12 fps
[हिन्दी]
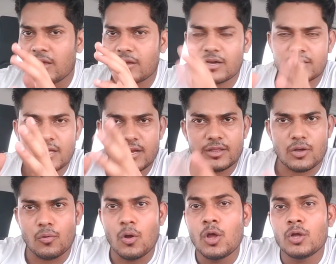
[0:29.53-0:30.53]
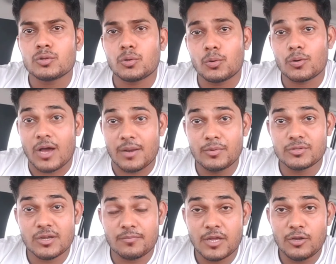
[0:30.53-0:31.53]
करता रहता हूं तो कार म्यूजिक
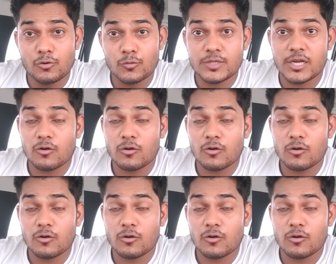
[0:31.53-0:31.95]
अप के यूट्यूब चैनल